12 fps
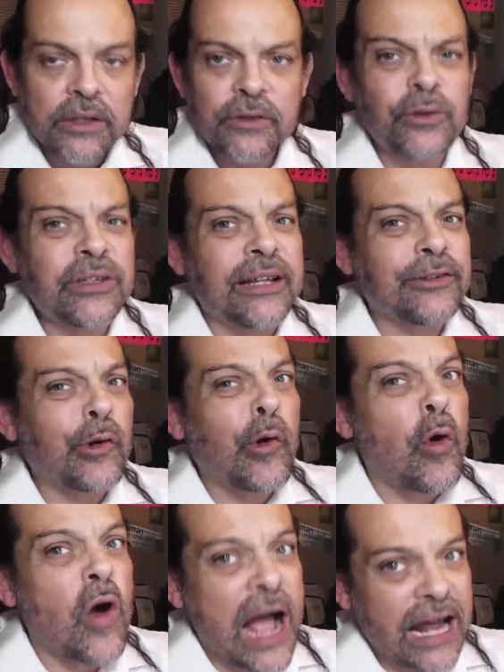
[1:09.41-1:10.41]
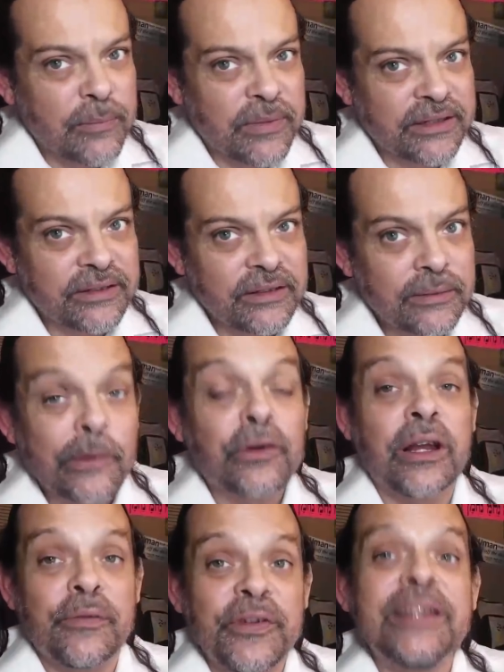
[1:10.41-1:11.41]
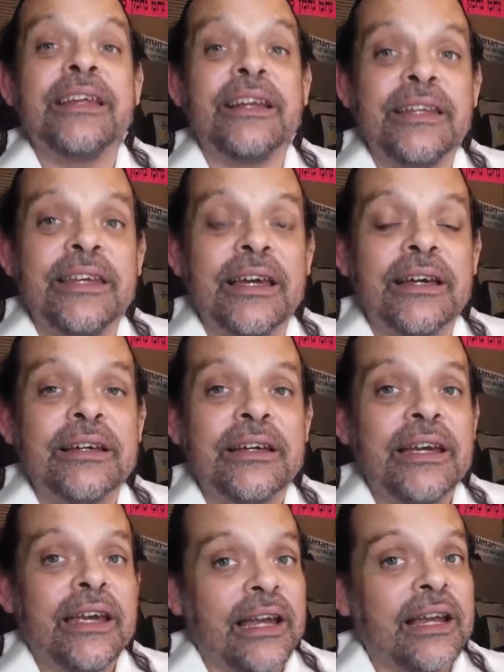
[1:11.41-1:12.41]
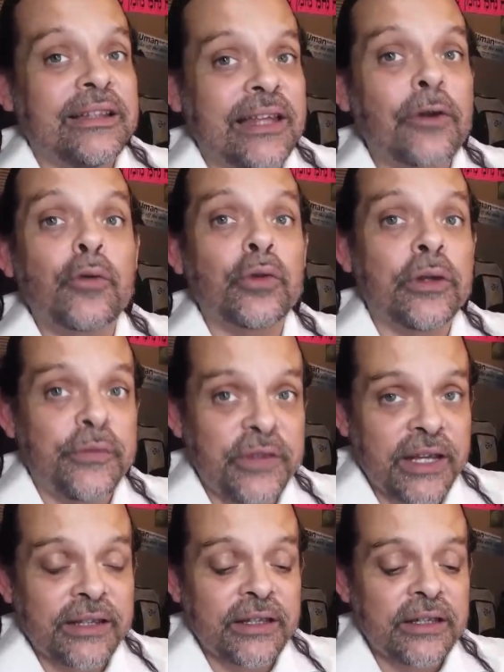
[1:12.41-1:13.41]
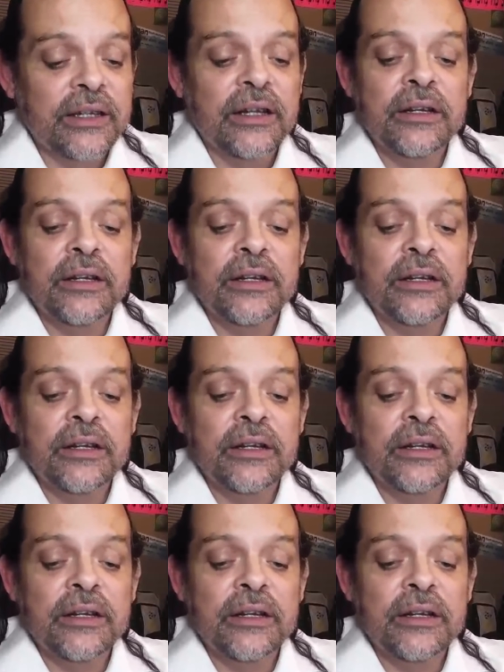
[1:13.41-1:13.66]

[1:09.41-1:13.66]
No tanto con armas, porque al fin del día el Eterno nos defiende,